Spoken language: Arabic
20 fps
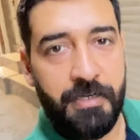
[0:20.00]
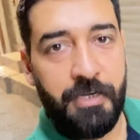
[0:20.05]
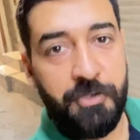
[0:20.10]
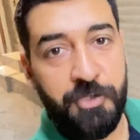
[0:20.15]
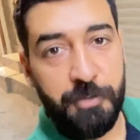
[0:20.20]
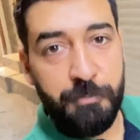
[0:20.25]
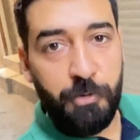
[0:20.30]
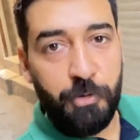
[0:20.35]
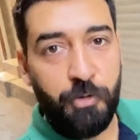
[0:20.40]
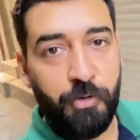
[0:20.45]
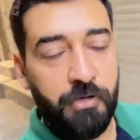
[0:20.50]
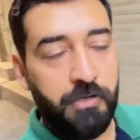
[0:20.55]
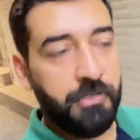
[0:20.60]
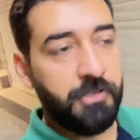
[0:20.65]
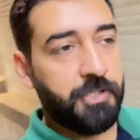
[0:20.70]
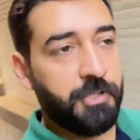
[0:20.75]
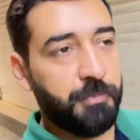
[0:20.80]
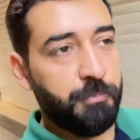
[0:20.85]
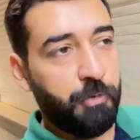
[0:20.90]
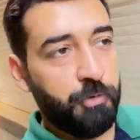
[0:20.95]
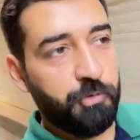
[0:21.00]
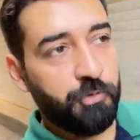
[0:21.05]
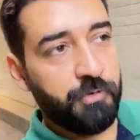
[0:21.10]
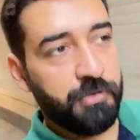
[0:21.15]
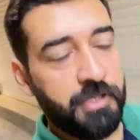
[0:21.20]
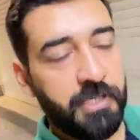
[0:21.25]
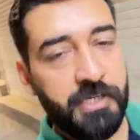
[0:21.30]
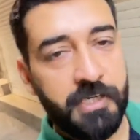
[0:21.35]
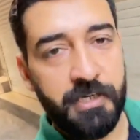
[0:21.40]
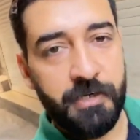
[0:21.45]
قديمه كلش
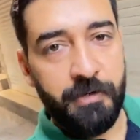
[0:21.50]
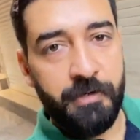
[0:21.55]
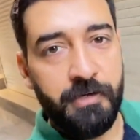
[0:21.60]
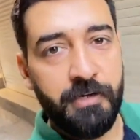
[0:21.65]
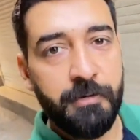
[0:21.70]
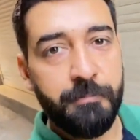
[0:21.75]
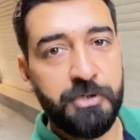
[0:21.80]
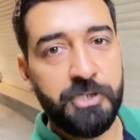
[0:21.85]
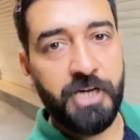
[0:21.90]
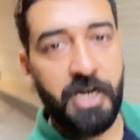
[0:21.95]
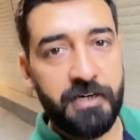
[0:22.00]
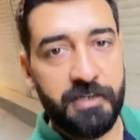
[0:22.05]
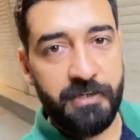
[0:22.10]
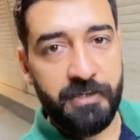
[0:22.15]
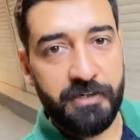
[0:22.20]
موجوده آه، بشارع